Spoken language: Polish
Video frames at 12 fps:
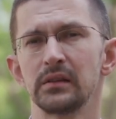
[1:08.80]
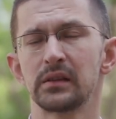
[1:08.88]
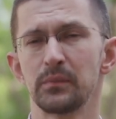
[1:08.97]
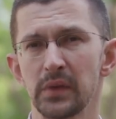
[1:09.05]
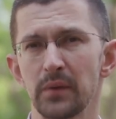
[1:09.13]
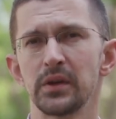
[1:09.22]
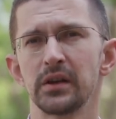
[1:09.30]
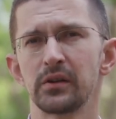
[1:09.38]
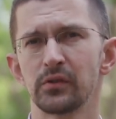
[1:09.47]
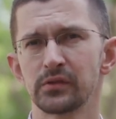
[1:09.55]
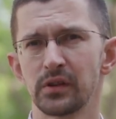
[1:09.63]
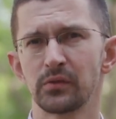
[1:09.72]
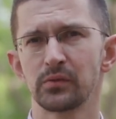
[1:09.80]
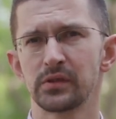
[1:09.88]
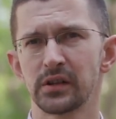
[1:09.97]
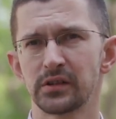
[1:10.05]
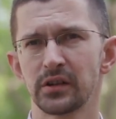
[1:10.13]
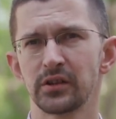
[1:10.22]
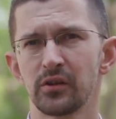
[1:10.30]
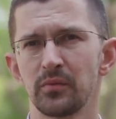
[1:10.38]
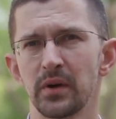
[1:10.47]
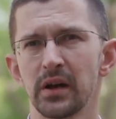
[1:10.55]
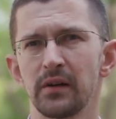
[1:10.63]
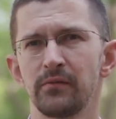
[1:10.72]
Tym niemniej Konstytucję 3
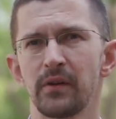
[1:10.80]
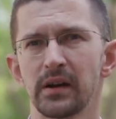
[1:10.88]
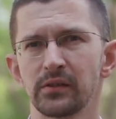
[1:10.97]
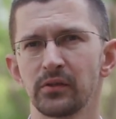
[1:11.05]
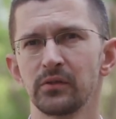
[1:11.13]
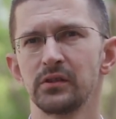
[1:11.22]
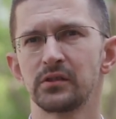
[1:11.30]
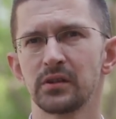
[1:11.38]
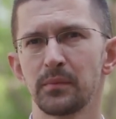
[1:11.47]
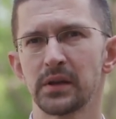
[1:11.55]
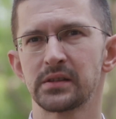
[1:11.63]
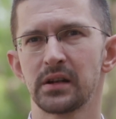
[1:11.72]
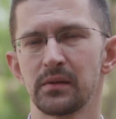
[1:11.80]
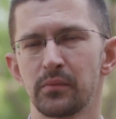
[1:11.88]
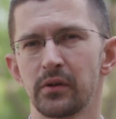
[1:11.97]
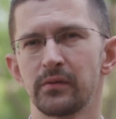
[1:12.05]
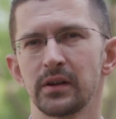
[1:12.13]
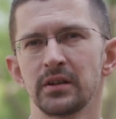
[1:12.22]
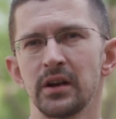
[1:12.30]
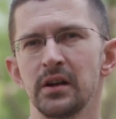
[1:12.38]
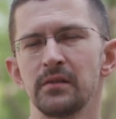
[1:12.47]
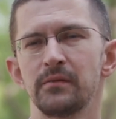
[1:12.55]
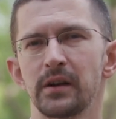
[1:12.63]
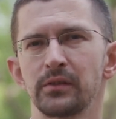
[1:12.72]
maja warto i trzeba celebrować,
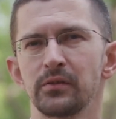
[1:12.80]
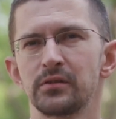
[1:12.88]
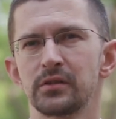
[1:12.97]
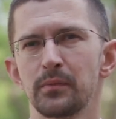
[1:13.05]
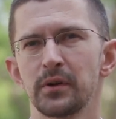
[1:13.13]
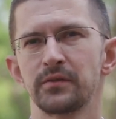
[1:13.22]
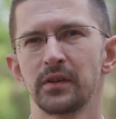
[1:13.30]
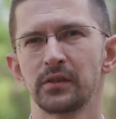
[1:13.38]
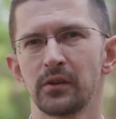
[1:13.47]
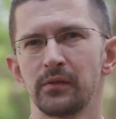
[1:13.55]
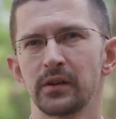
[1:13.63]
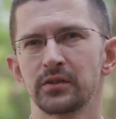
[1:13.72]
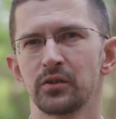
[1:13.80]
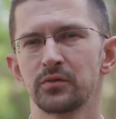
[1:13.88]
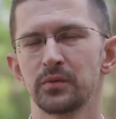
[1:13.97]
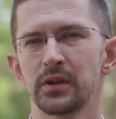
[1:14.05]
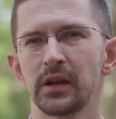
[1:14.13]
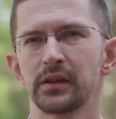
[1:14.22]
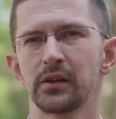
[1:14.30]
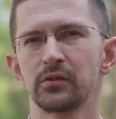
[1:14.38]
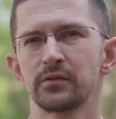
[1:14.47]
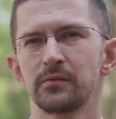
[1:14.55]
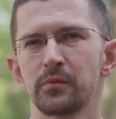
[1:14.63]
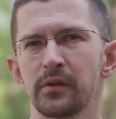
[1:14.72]
warto i trzeba świętować, choćby
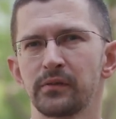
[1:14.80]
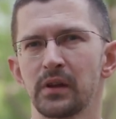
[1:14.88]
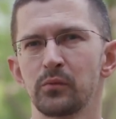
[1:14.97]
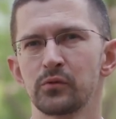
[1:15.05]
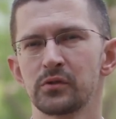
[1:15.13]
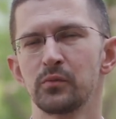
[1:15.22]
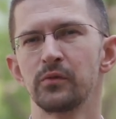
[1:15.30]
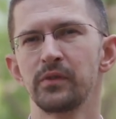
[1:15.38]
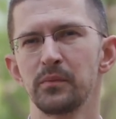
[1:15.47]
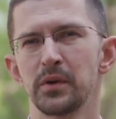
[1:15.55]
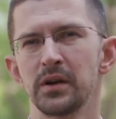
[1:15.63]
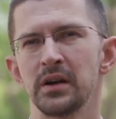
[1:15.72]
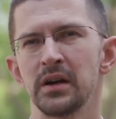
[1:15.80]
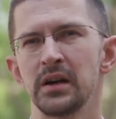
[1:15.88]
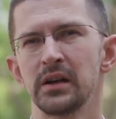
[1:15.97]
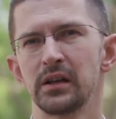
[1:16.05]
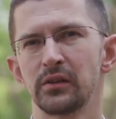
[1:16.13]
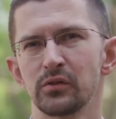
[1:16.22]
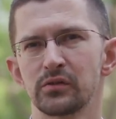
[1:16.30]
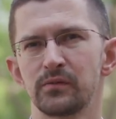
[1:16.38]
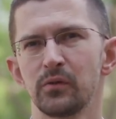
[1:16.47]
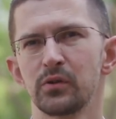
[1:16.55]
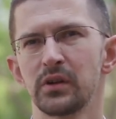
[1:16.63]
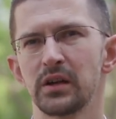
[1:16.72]
dlatego, że wbrew temu, co mówimy, jedno z
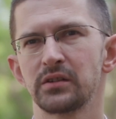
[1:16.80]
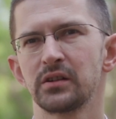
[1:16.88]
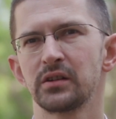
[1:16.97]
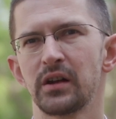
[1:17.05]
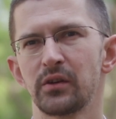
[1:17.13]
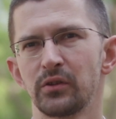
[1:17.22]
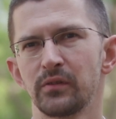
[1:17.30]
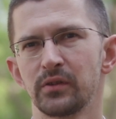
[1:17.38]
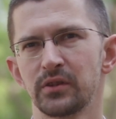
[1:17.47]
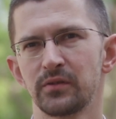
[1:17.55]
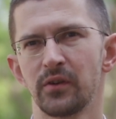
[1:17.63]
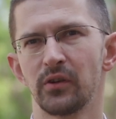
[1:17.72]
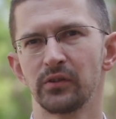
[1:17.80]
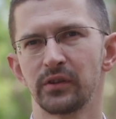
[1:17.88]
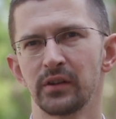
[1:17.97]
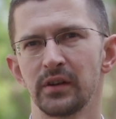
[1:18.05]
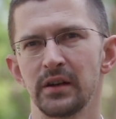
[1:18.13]
dwóch naszych narodowych świąt